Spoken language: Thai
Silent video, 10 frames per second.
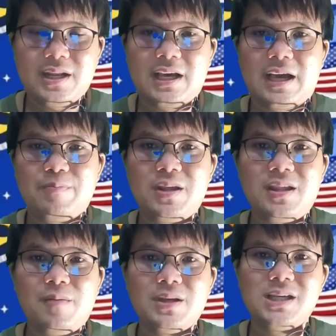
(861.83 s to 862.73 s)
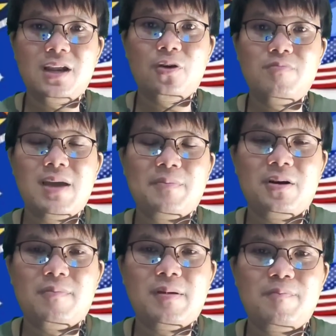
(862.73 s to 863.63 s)
นะครับจริงๆไม่ใช่ Roadmap ห
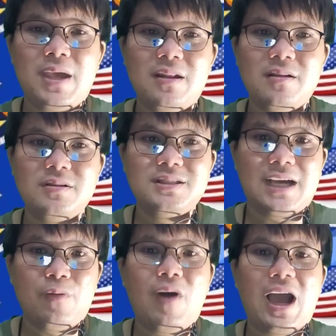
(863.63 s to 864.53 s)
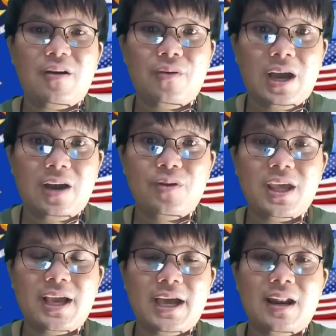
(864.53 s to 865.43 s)
รอกมันเป็นจังหวะของเขาใน
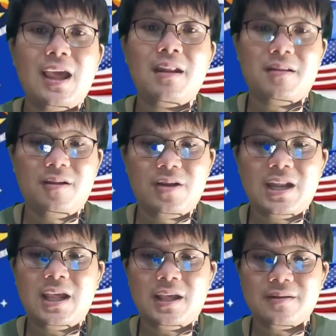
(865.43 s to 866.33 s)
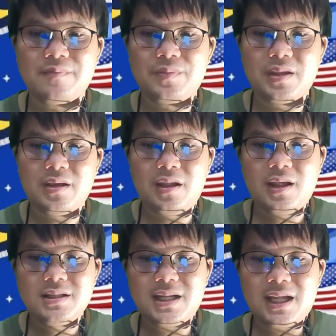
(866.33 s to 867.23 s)
การเล่นเท่านั้นเอง
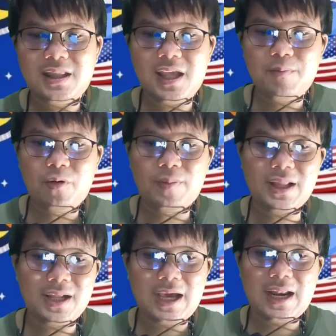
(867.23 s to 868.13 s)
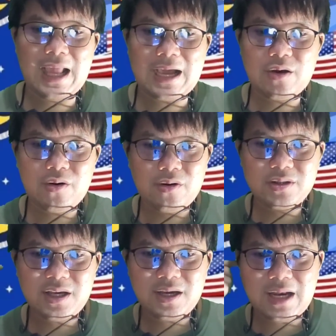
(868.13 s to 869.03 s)
ฉะนั้นทีมผู้พัฒนาหลักของ
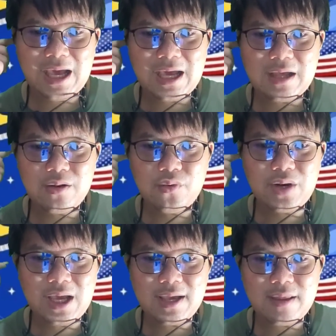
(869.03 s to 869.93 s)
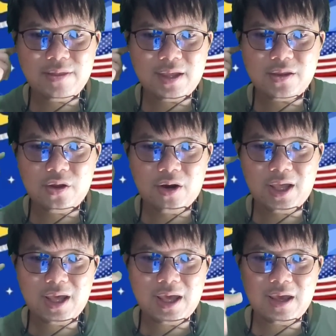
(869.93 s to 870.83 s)
Terra Luna Classic Joy
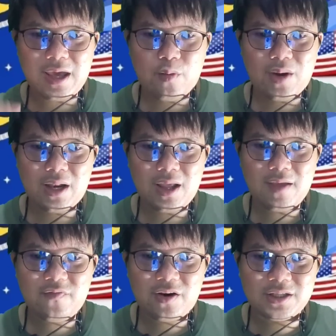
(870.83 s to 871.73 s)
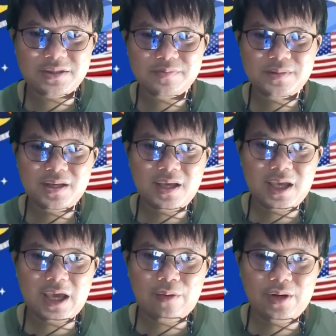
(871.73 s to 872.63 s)
L1 TF
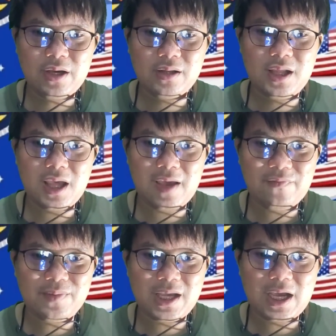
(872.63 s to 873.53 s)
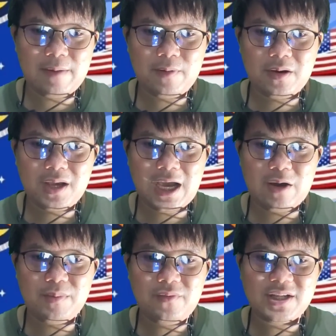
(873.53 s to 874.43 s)
L1 TF นะครับก็กล่า
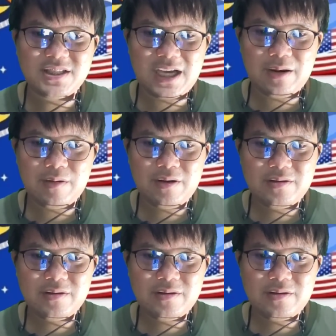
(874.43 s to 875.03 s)
วเมื่อวันจันทร์